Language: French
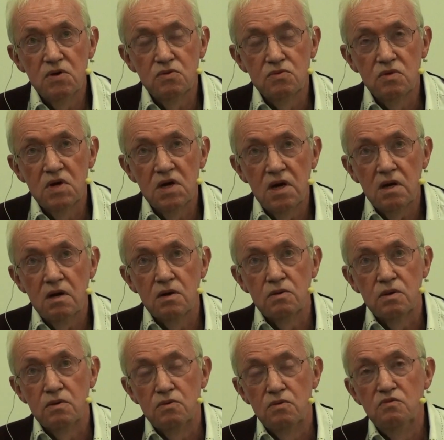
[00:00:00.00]
mais en tout cas
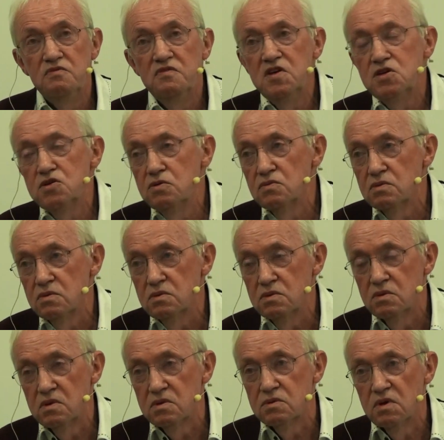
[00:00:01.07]
euh, une vision
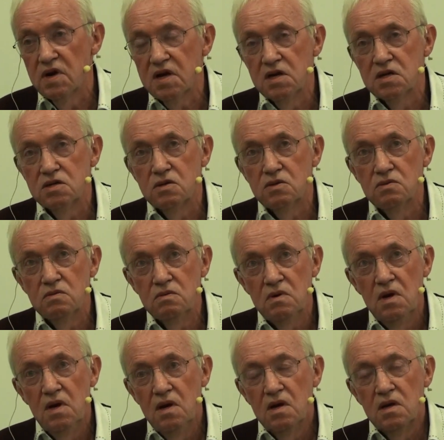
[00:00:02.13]
de, la
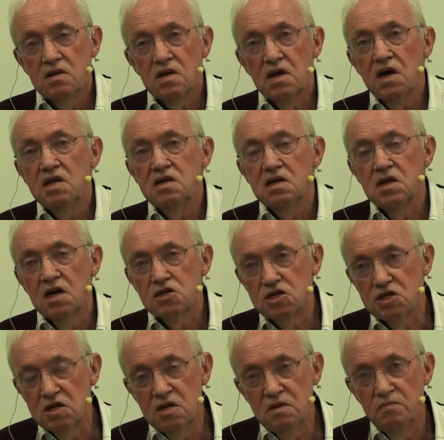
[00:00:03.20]
question très
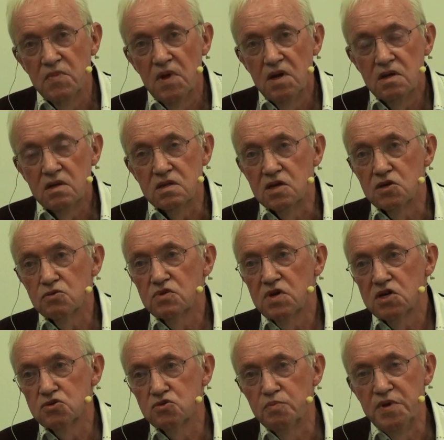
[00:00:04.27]
détachée des
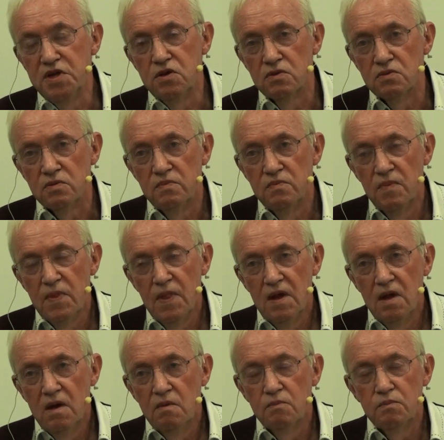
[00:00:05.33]
sondages d'opinion.
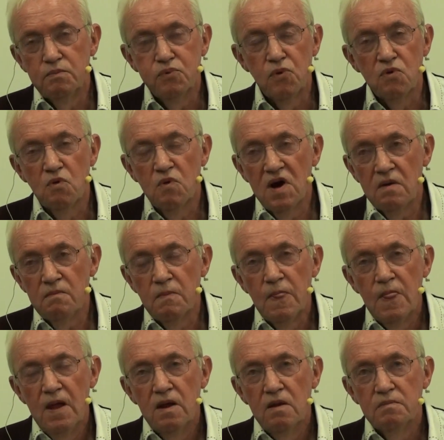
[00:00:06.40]
Pourquoi
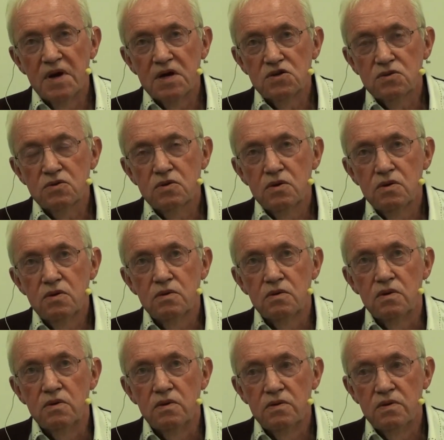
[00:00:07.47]
Parce que,
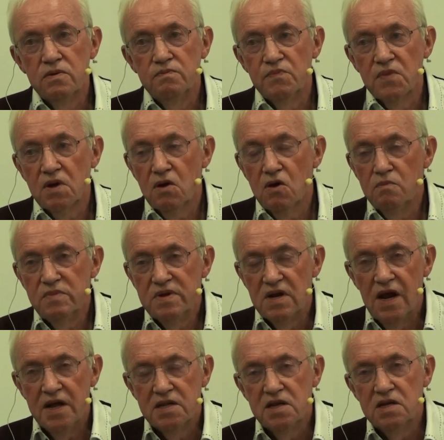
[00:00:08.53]
euh, comme
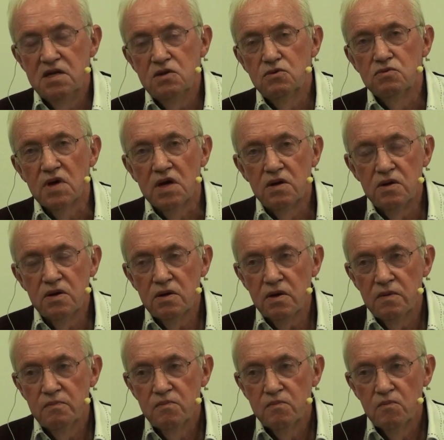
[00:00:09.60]
il a été dit tout à
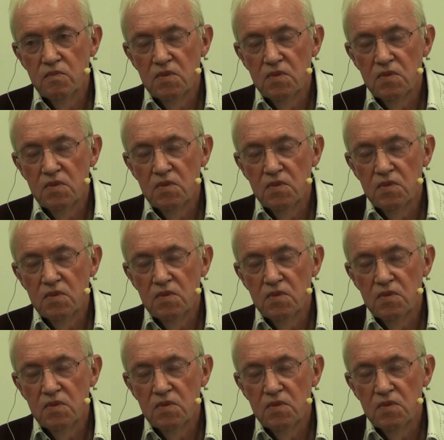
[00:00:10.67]
l'heure,